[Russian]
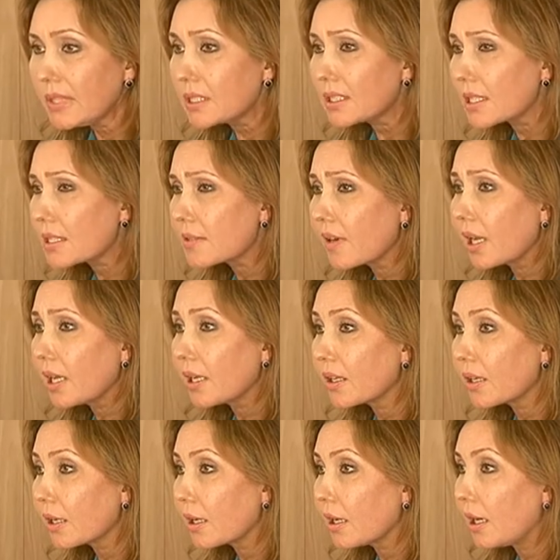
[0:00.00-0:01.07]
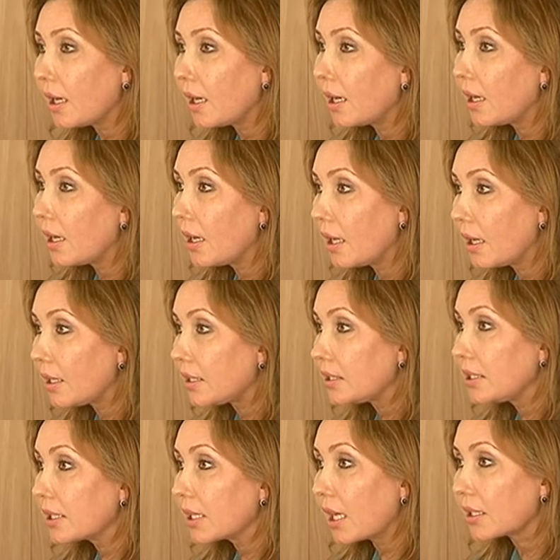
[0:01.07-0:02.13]
назвали э, а,
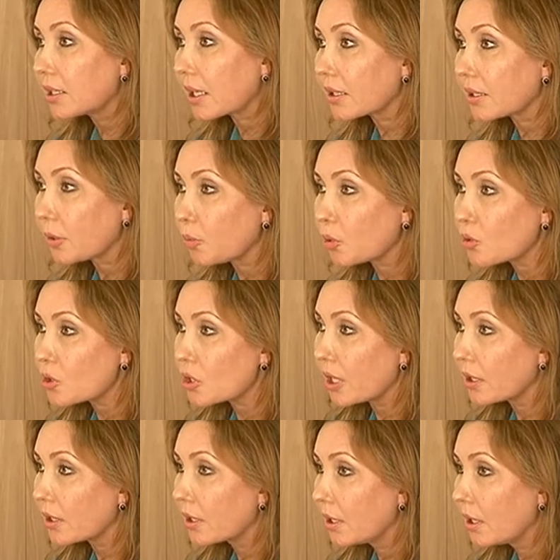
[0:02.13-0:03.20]
индикаторный бюджет.